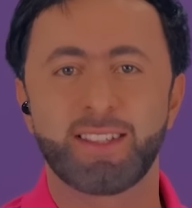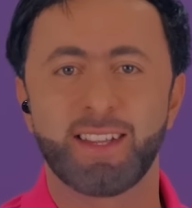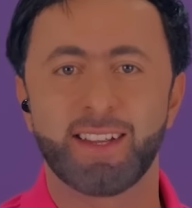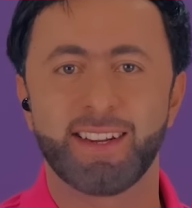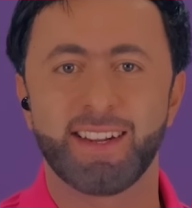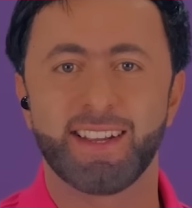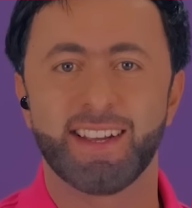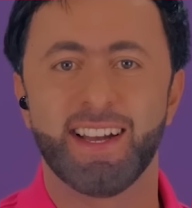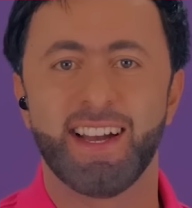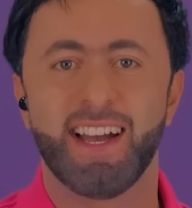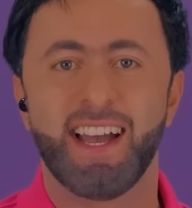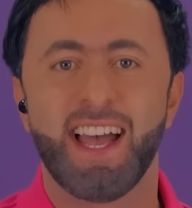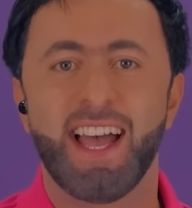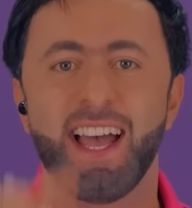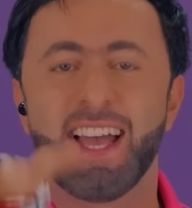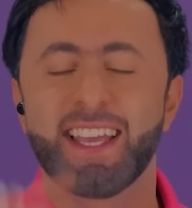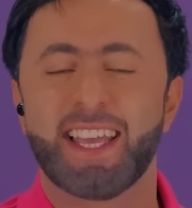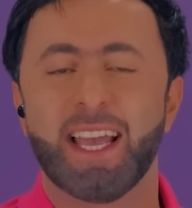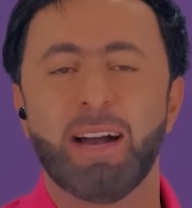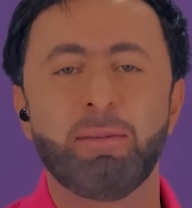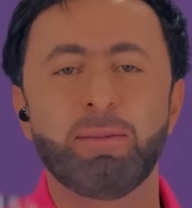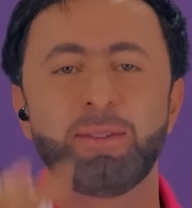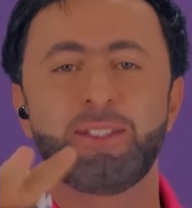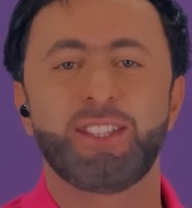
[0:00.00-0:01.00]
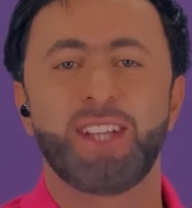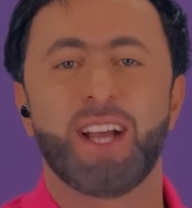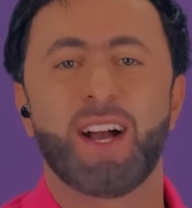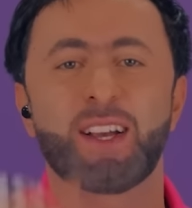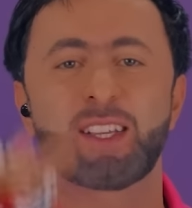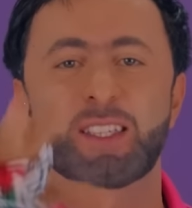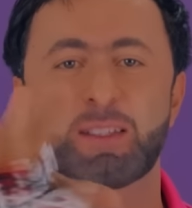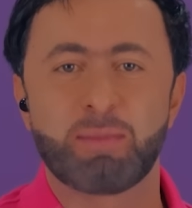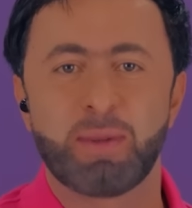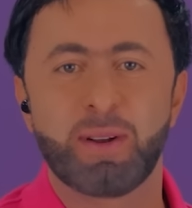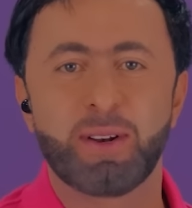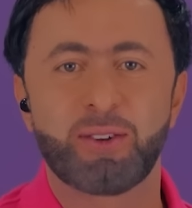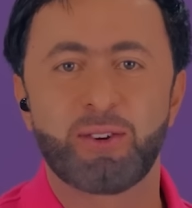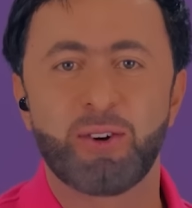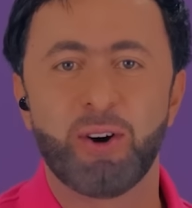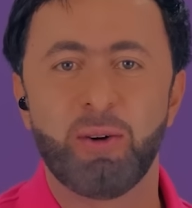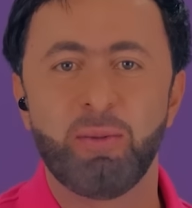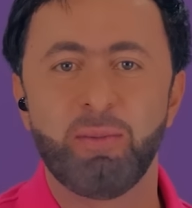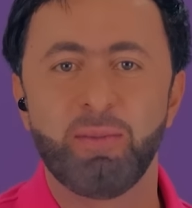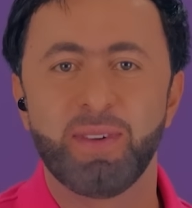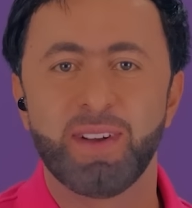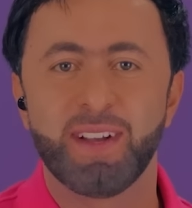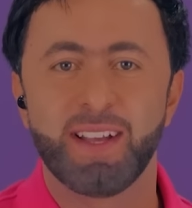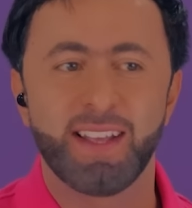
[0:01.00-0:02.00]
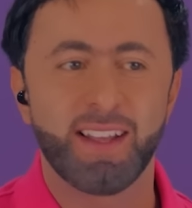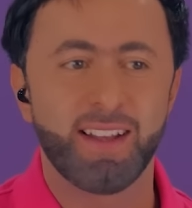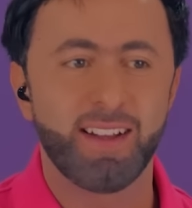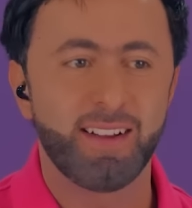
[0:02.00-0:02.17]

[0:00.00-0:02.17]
صريح كم شخص منكم